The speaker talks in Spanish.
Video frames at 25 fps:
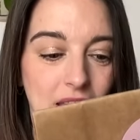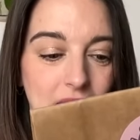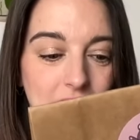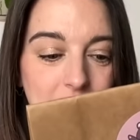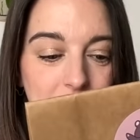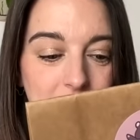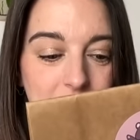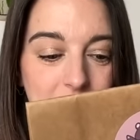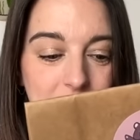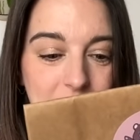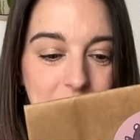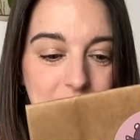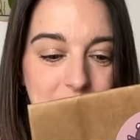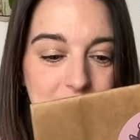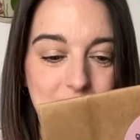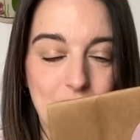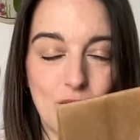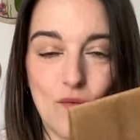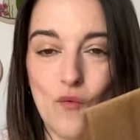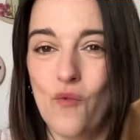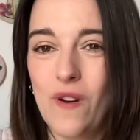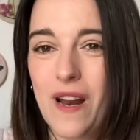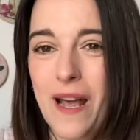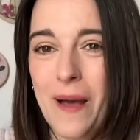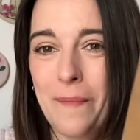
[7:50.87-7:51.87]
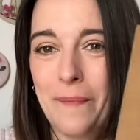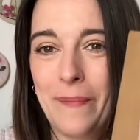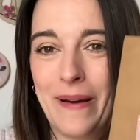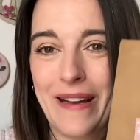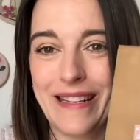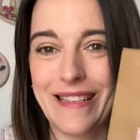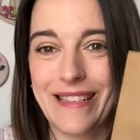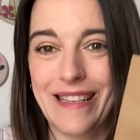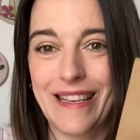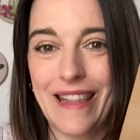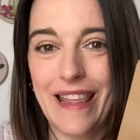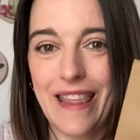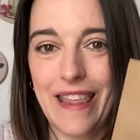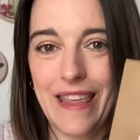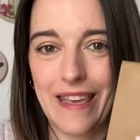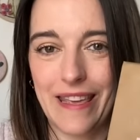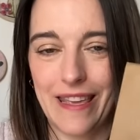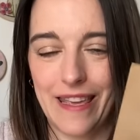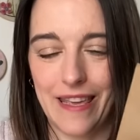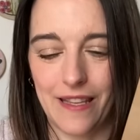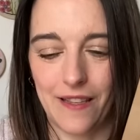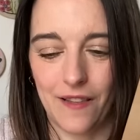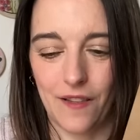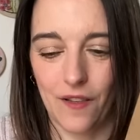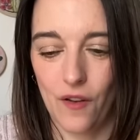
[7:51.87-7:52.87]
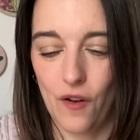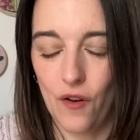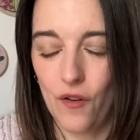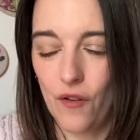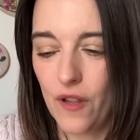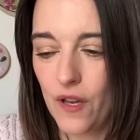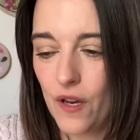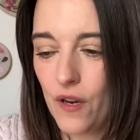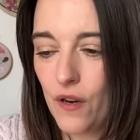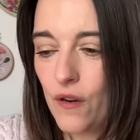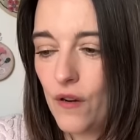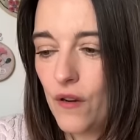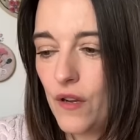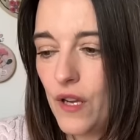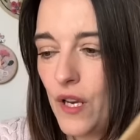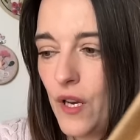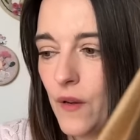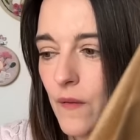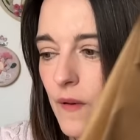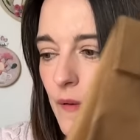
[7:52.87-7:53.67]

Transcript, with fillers: Y es una pasada de kit. Lo dejo y lo